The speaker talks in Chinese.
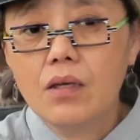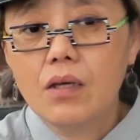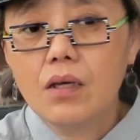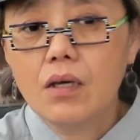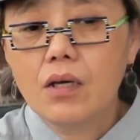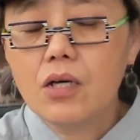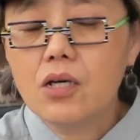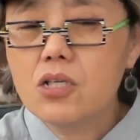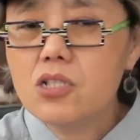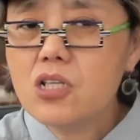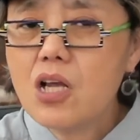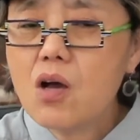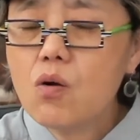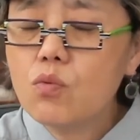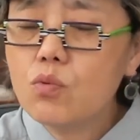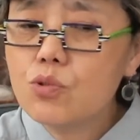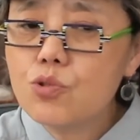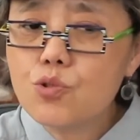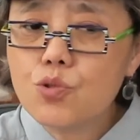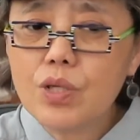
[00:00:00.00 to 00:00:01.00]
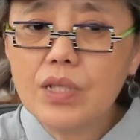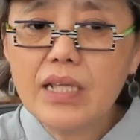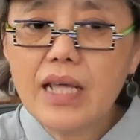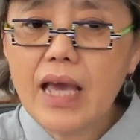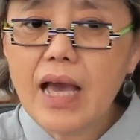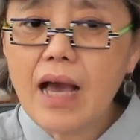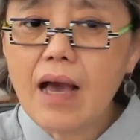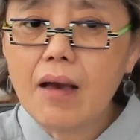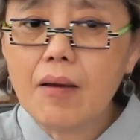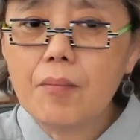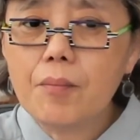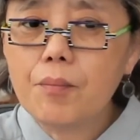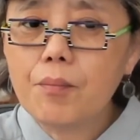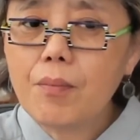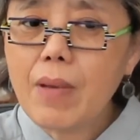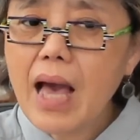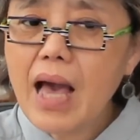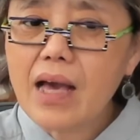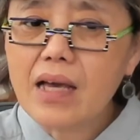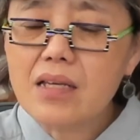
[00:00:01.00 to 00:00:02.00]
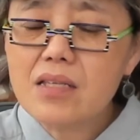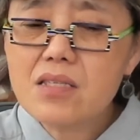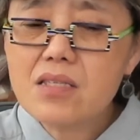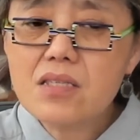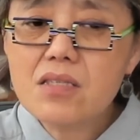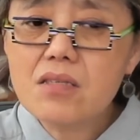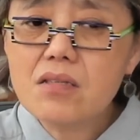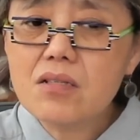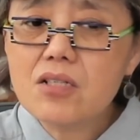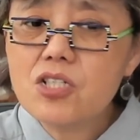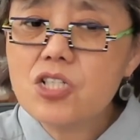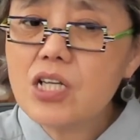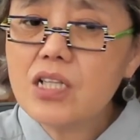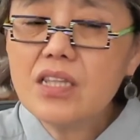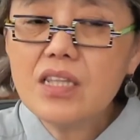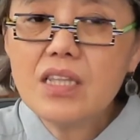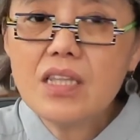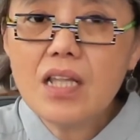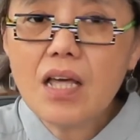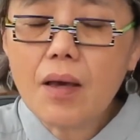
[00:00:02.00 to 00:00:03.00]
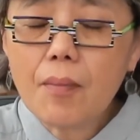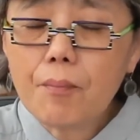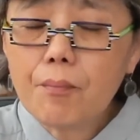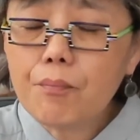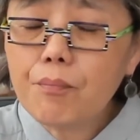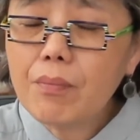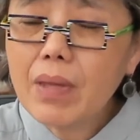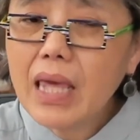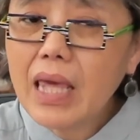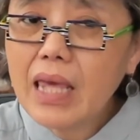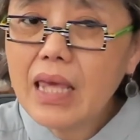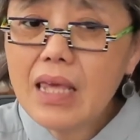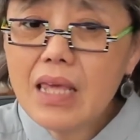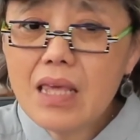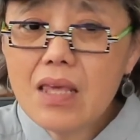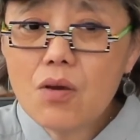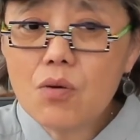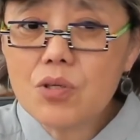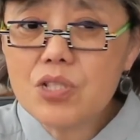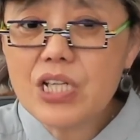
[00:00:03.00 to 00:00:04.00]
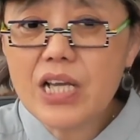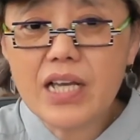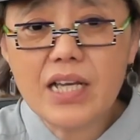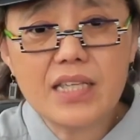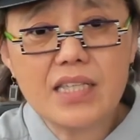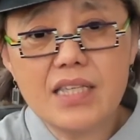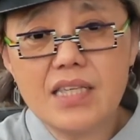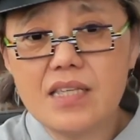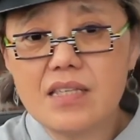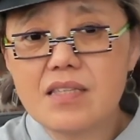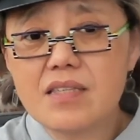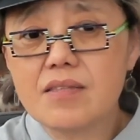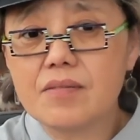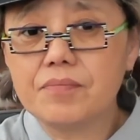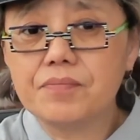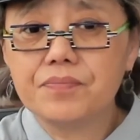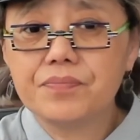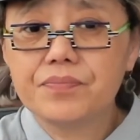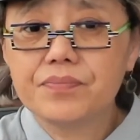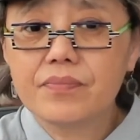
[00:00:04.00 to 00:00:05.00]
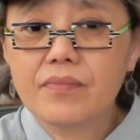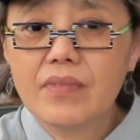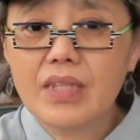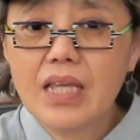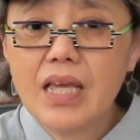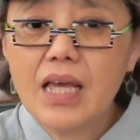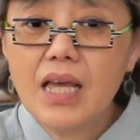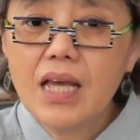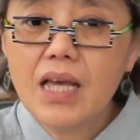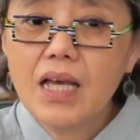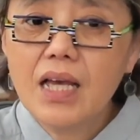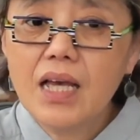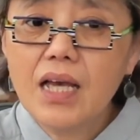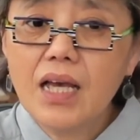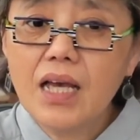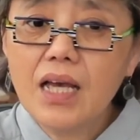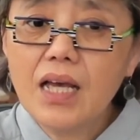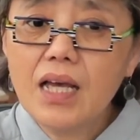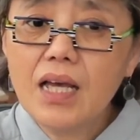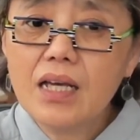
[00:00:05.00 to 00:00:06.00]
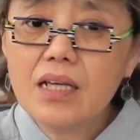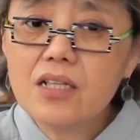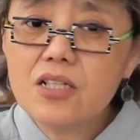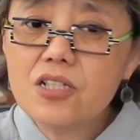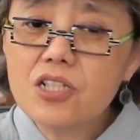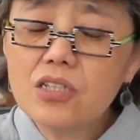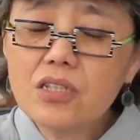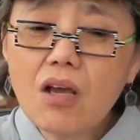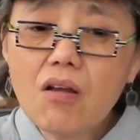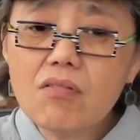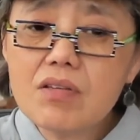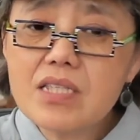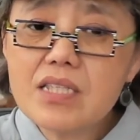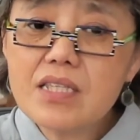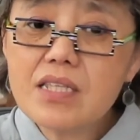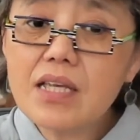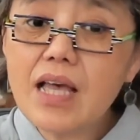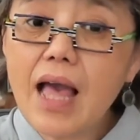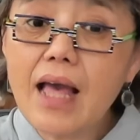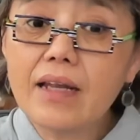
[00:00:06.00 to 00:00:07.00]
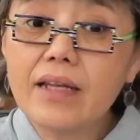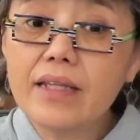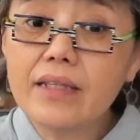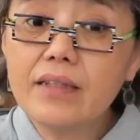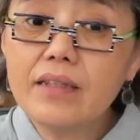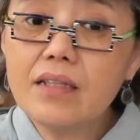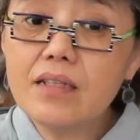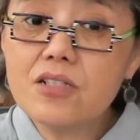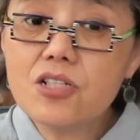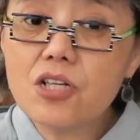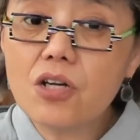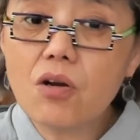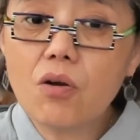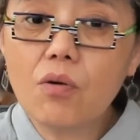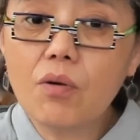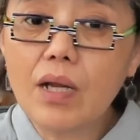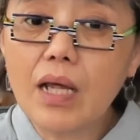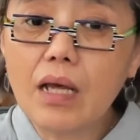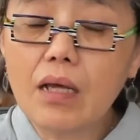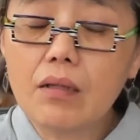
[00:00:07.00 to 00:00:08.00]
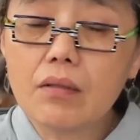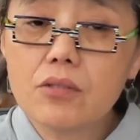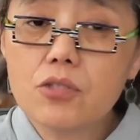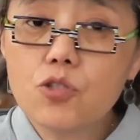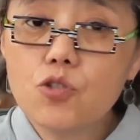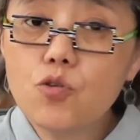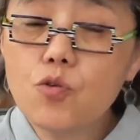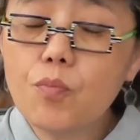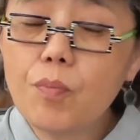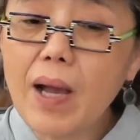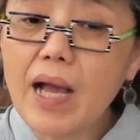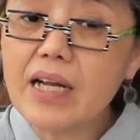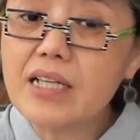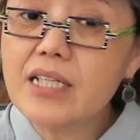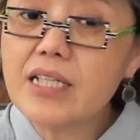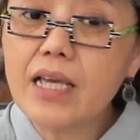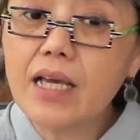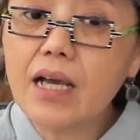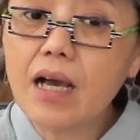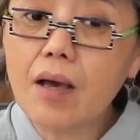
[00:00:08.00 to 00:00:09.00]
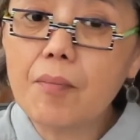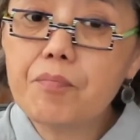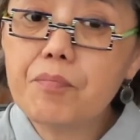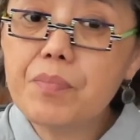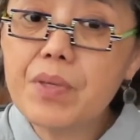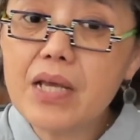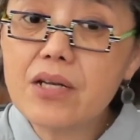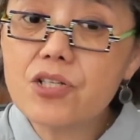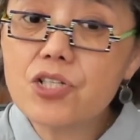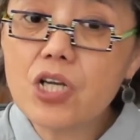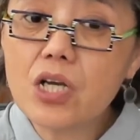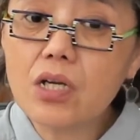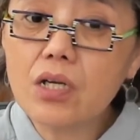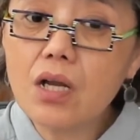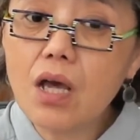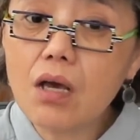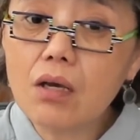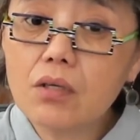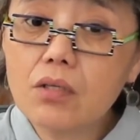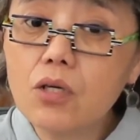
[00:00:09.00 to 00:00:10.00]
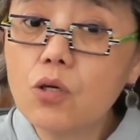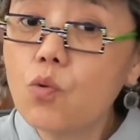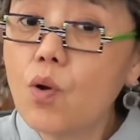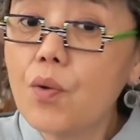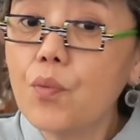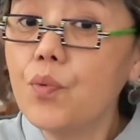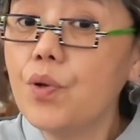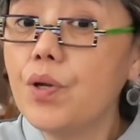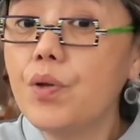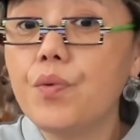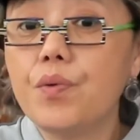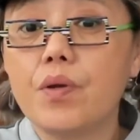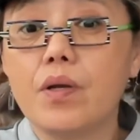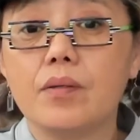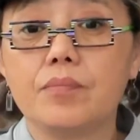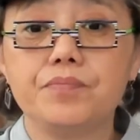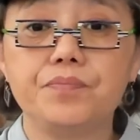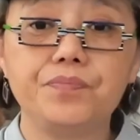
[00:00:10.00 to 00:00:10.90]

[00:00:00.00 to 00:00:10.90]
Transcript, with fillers: 何兆武觉得呀，马克思真的没有这个意思。呃，可是到了斯大林的时候呢，就把这个变成了客观规律了。